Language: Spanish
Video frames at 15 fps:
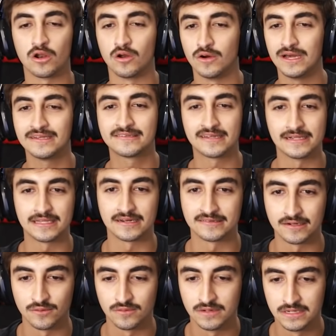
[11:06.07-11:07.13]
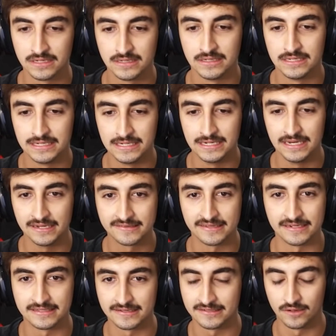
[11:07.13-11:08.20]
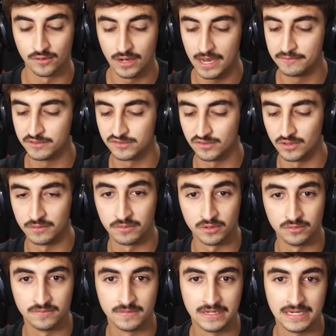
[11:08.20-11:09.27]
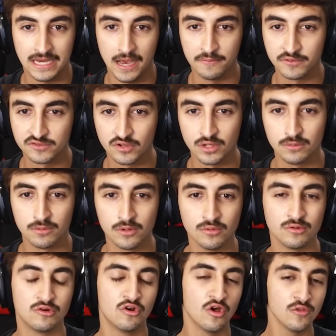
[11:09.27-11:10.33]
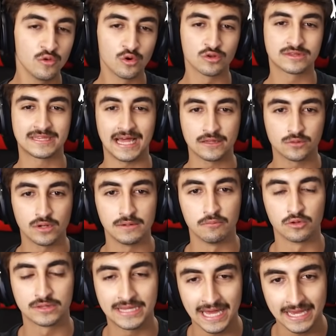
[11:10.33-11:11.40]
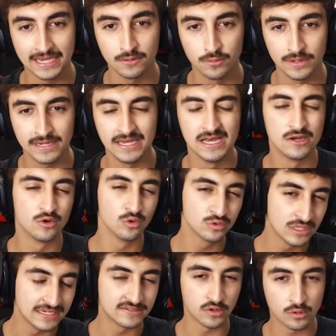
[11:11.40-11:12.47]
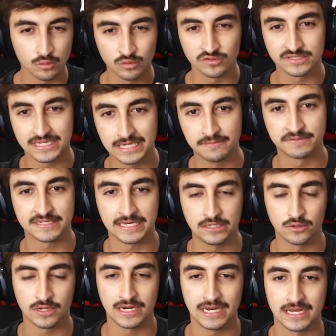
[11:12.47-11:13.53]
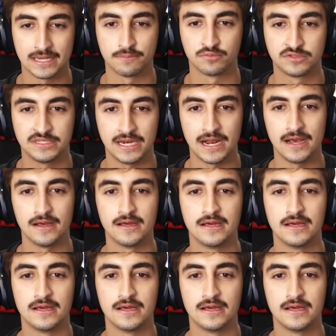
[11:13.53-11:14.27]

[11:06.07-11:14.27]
no. Este es el tercero. Este es el tercero. I'm just sorry, bro. I'm just sorry, bro. No duró tanto el montaje, güey. No utilizó algunos clips que yo quería que pusiera.